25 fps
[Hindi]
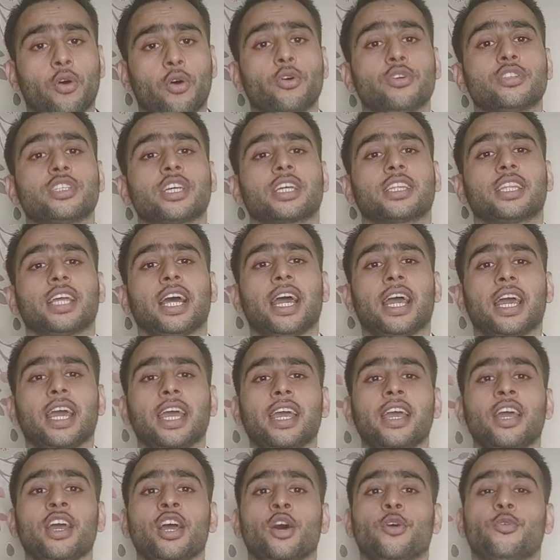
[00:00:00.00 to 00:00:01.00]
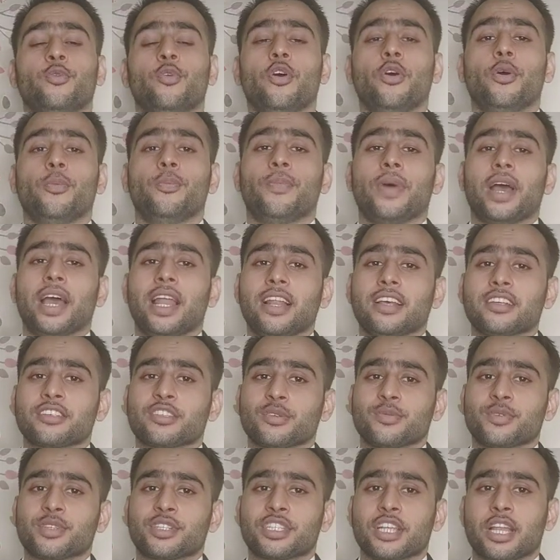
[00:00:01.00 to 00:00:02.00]
हो सकता है वो पहले
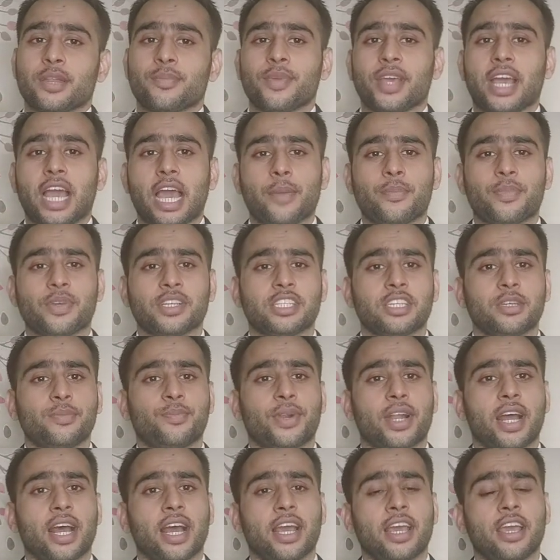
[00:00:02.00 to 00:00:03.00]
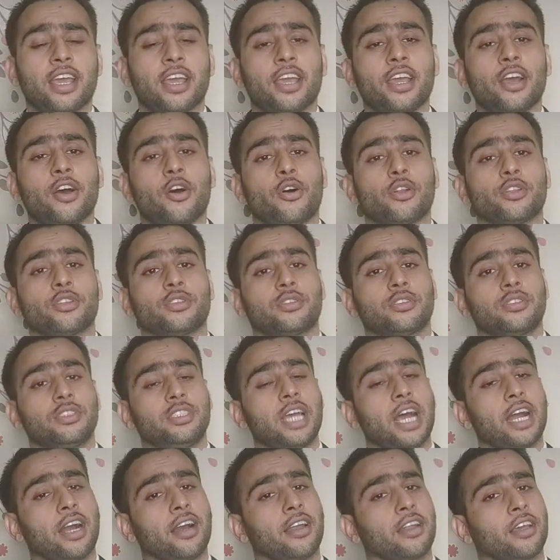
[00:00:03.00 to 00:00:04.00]
सेमेस्टर में आईपीसी पढ़ाए हैं और
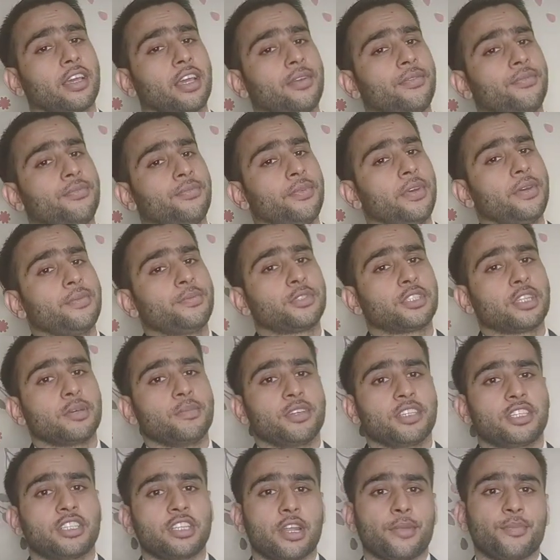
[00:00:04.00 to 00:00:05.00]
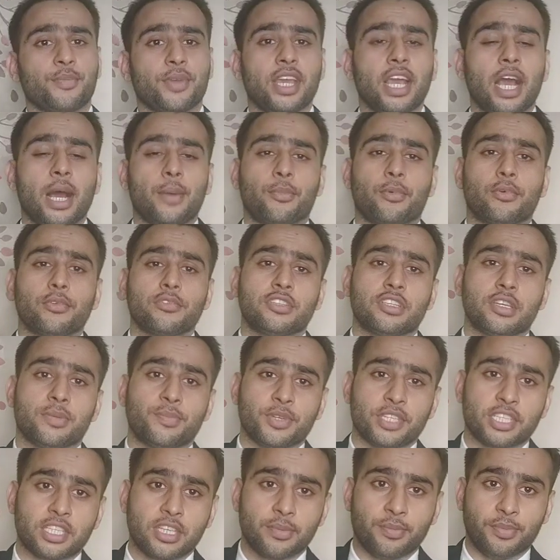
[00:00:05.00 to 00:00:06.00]
जाकर के फिफ्थ सेमेस्टर में आपको
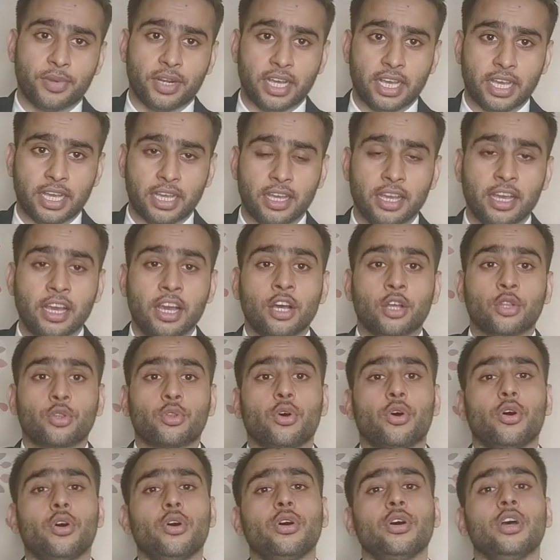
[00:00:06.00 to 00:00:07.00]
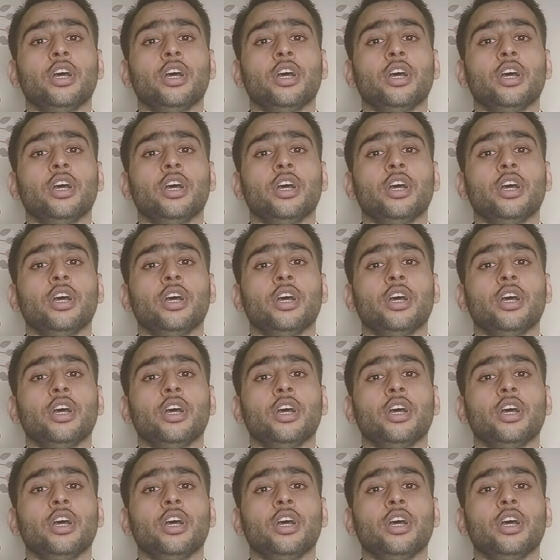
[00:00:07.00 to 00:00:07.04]
सीपीसी पढ़ाए तो